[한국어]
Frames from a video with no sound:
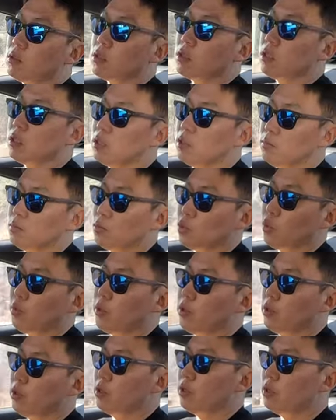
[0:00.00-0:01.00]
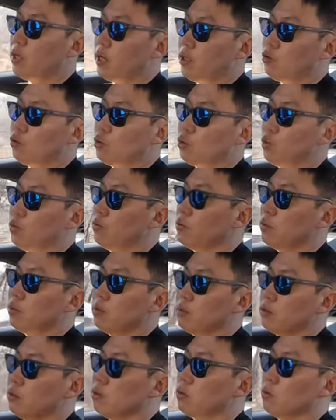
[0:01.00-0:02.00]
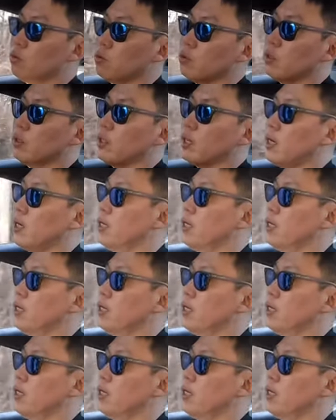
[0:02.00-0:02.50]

지금 노면이 아주 좋은 곳을